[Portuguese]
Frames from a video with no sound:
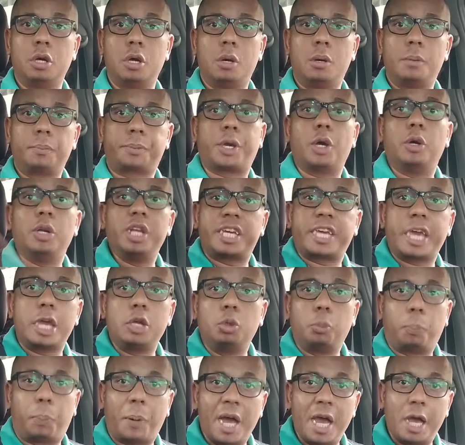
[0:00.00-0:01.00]
Porque eu liguei
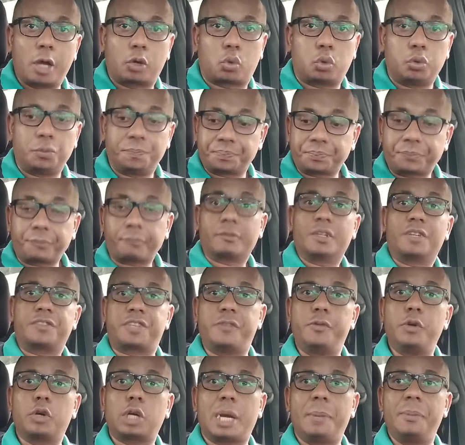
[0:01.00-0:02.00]
no banco,
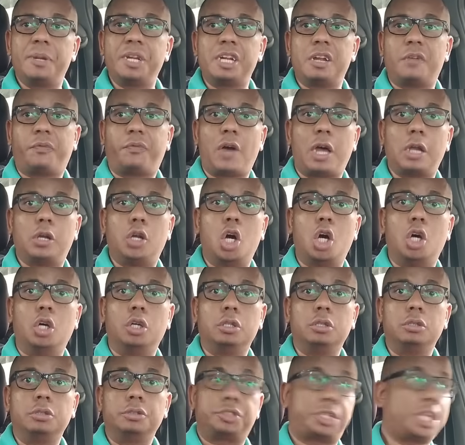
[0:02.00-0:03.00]
você viu que a menina falou,
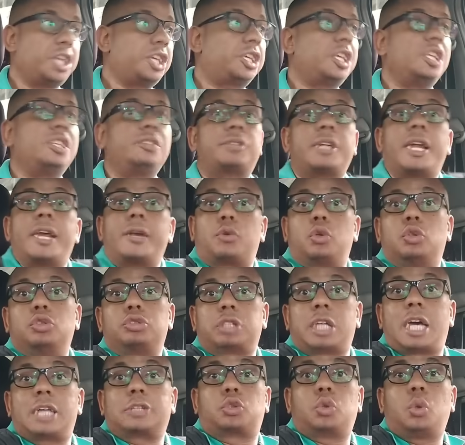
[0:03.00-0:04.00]
tem que entrar em
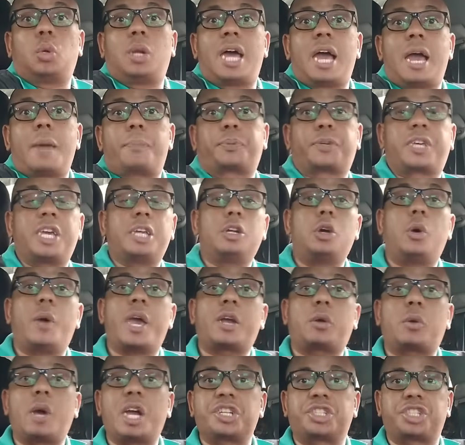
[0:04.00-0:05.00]
contato lá porque não
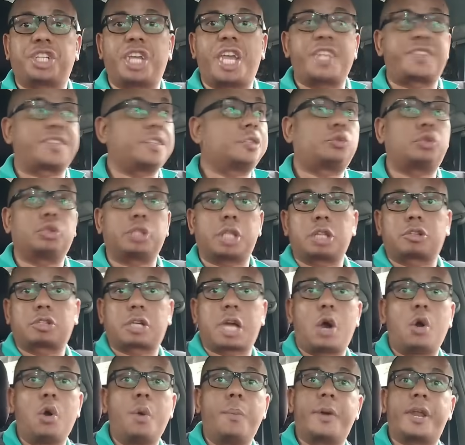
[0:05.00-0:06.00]
é com a gente. Tem contato com
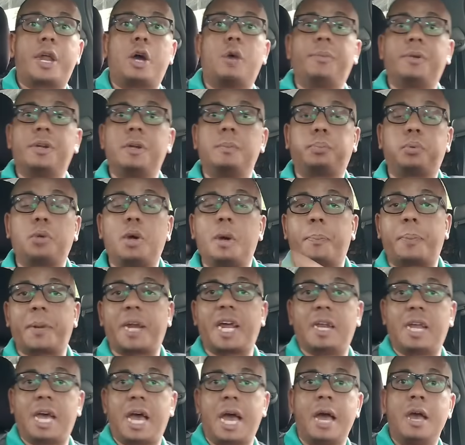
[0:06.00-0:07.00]
a Uber, a Uber empurra
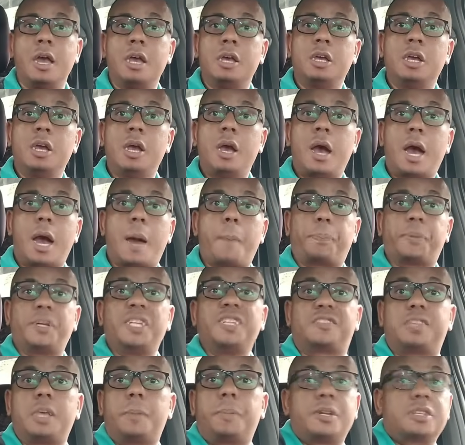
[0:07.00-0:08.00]
pra lá. A
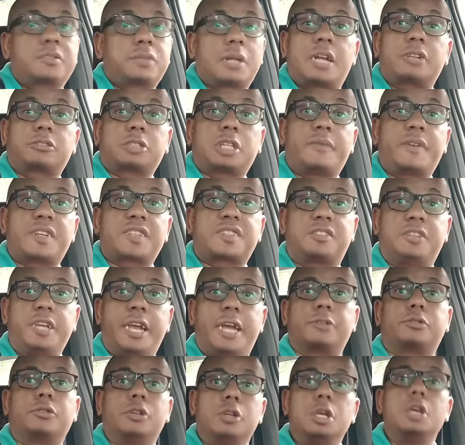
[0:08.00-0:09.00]
princípio eles falaram que tava
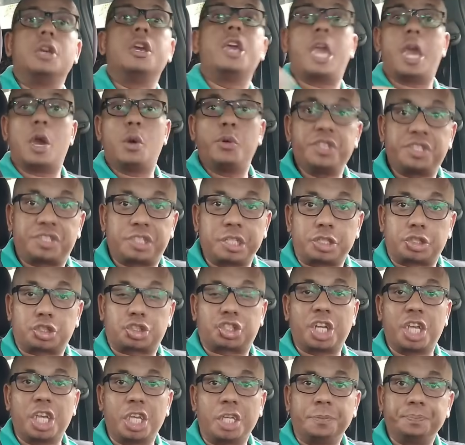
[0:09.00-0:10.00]
certo. Eu
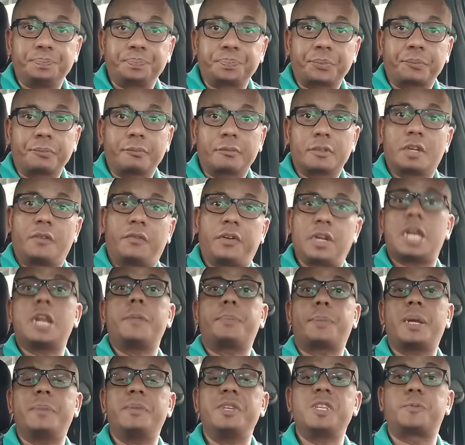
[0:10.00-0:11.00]
insisti. Falaram
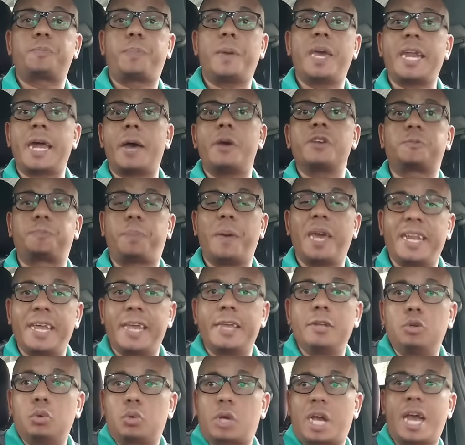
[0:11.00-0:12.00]
pra mim esperar, eu esperei
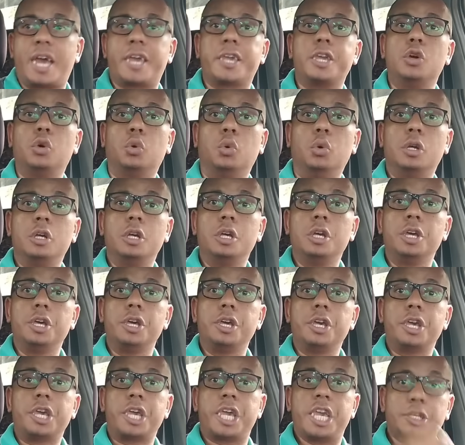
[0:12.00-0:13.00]
e não caiu.
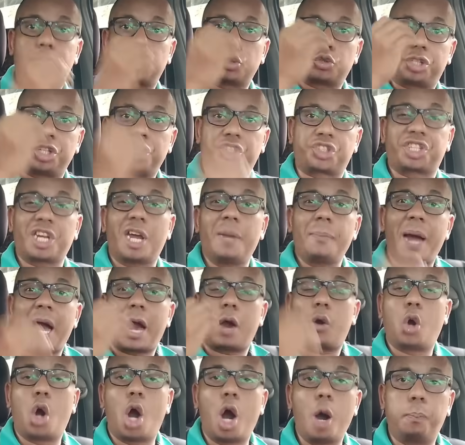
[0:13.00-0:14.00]
Isso se chama
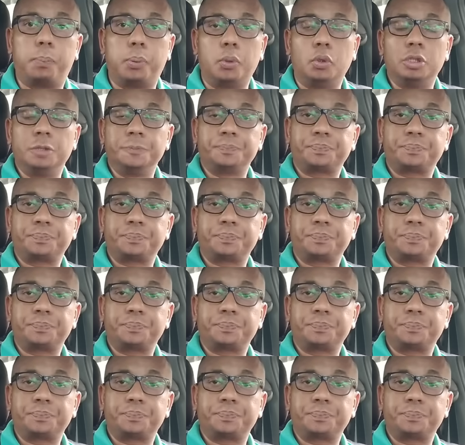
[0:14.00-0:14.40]
roubo.